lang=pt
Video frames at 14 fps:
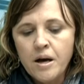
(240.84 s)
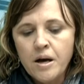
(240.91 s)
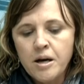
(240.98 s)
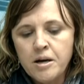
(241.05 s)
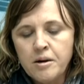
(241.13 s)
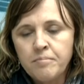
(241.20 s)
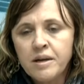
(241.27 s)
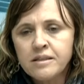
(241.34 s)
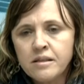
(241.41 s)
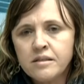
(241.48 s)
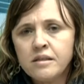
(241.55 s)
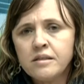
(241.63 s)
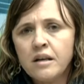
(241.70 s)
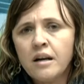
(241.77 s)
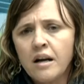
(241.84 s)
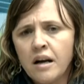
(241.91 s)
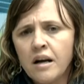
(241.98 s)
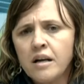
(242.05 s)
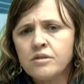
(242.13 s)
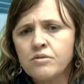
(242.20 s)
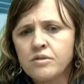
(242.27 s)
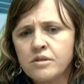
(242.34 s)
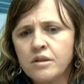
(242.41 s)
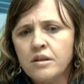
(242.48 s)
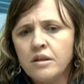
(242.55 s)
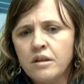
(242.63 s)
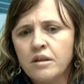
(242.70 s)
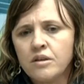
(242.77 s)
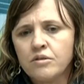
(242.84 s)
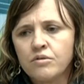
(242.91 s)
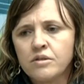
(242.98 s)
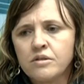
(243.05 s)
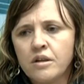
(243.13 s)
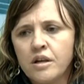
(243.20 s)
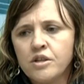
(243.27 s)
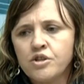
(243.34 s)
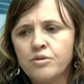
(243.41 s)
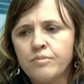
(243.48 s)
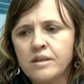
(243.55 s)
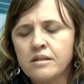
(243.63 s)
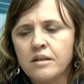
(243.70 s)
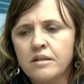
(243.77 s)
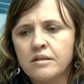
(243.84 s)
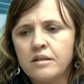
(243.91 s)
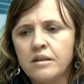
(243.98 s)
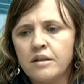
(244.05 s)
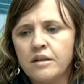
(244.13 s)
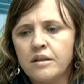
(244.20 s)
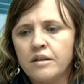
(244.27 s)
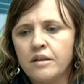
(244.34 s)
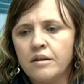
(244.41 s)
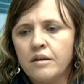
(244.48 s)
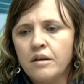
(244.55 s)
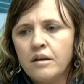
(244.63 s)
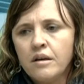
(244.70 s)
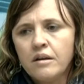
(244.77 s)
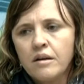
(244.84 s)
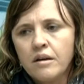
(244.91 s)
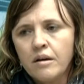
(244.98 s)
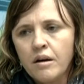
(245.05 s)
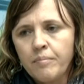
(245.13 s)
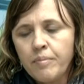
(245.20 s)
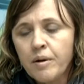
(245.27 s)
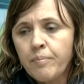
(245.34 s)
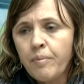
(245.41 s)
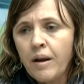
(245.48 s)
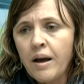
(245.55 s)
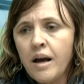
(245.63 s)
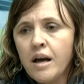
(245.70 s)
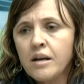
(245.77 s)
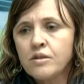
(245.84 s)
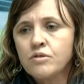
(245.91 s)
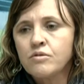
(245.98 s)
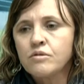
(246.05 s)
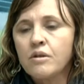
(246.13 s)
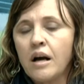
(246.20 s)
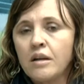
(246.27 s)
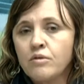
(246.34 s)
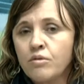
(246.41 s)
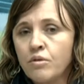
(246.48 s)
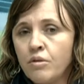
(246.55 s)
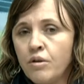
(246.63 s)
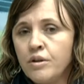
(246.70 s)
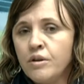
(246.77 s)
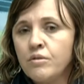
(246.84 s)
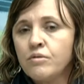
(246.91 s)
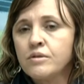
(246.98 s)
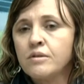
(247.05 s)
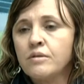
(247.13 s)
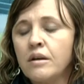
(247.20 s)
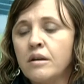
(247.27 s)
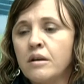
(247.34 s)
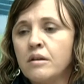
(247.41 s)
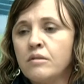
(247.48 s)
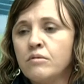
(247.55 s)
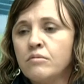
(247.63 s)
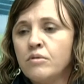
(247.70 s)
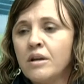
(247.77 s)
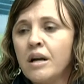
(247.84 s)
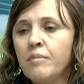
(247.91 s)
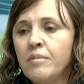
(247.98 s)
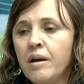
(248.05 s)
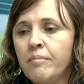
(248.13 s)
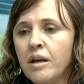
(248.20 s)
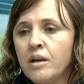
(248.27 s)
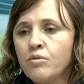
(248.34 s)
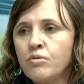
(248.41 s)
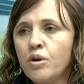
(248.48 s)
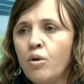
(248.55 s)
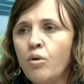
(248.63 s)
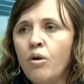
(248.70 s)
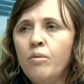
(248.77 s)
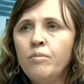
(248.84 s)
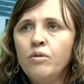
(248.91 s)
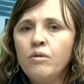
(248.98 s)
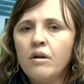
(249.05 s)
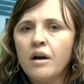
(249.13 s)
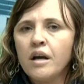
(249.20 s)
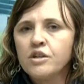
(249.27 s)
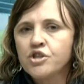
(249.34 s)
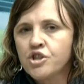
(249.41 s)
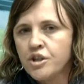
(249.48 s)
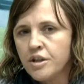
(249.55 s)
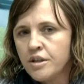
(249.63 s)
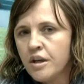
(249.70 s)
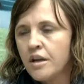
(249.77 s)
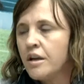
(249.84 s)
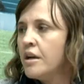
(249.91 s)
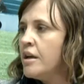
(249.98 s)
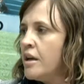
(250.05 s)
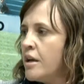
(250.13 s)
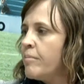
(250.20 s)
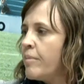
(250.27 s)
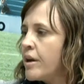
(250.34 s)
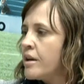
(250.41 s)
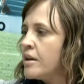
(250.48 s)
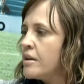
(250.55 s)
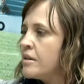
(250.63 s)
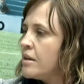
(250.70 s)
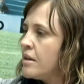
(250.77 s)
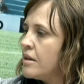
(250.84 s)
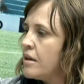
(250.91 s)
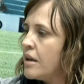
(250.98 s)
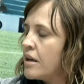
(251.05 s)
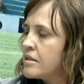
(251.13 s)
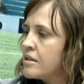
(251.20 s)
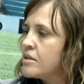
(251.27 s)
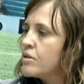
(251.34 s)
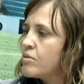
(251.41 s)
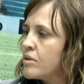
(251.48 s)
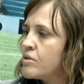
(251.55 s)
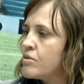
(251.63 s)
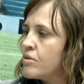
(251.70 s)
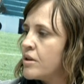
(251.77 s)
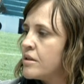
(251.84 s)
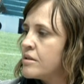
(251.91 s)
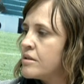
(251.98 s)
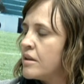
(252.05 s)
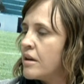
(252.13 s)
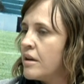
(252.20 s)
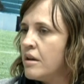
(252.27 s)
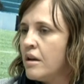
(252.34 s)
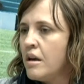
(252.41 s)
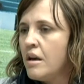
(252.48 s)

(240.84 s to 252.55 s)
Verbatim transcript: Uh, mas existem casos, sim, que nos deixam bastante uh, perplexos, atônicos, eh, no encaminhamento de como reagir né, perante essas situações. Né?